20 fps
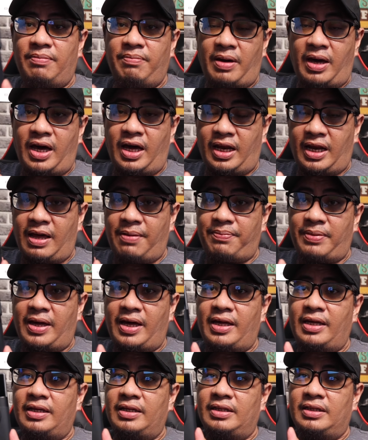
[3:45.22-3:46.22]
paharap
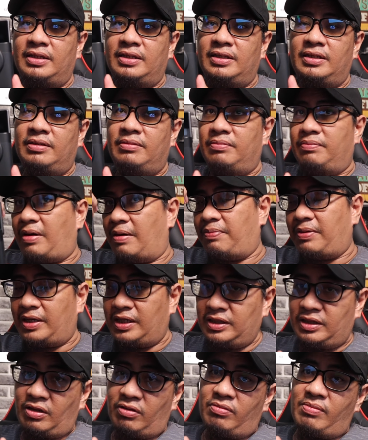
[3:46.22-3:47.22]
ha, ah,
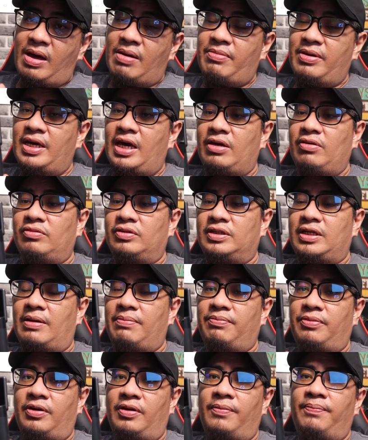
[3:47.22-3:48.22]
papakita ko mamaya yung
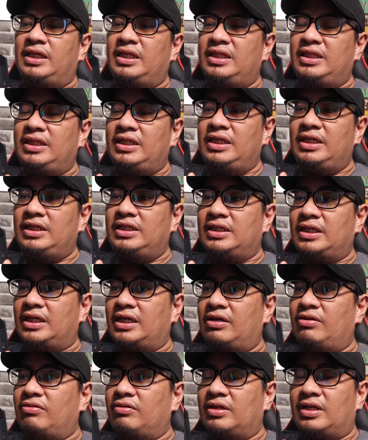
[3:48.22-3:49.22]
sample. Hindi siya
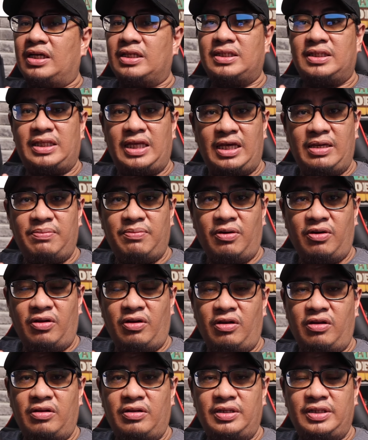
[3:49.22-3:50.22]
ganun
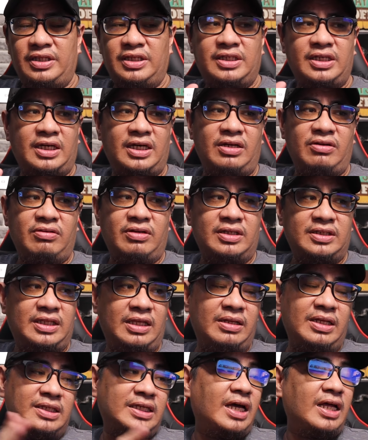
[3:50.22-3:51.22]
ka-stable. Hindi siya ganun
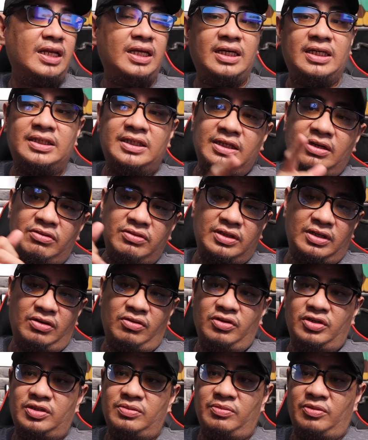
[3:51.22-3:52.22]
ka-stable. Nasanay kasi ako sa
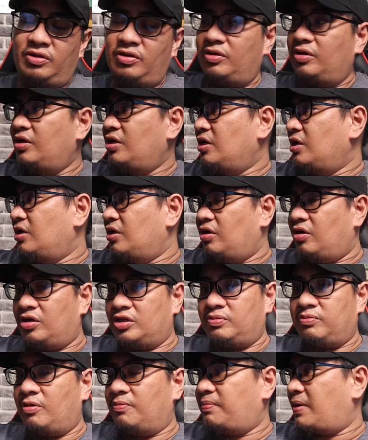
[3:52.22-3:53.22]
Osmo,
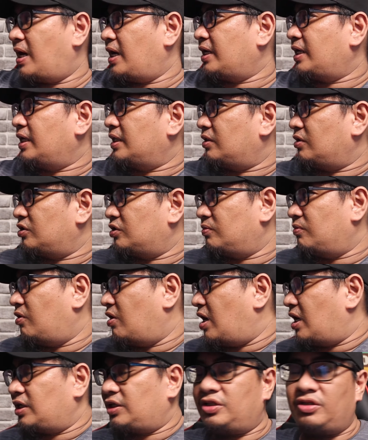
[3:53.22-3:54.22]
Osmo Pocket, Osmo
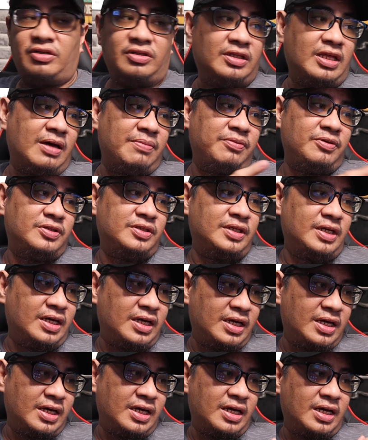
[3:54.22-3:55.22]
Action, tapos sa
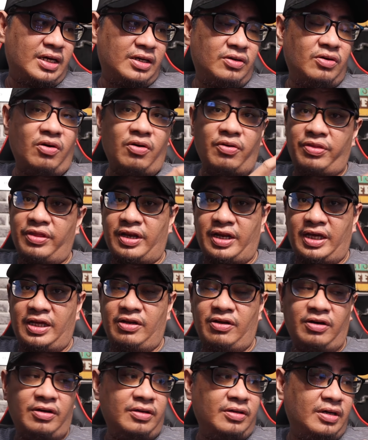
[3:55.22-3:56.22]
uh, Go3,
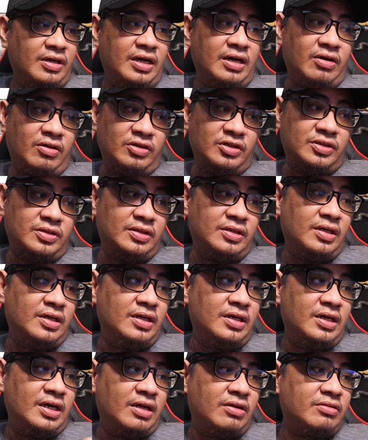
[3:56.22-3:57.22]
no? Uh, os,
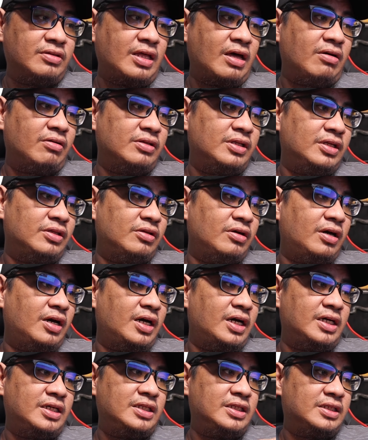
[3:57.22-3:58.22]
anong tawag dito?
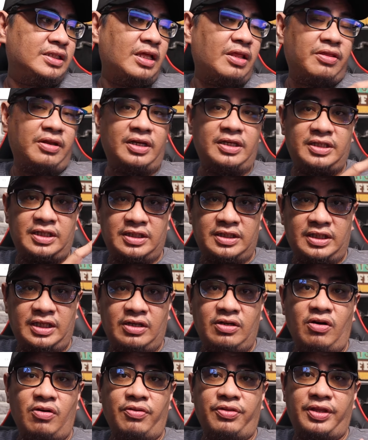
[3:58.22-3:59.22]
Uh,
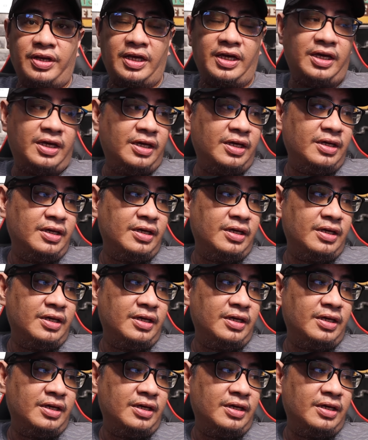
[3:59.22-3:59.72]
Insta360 Go3.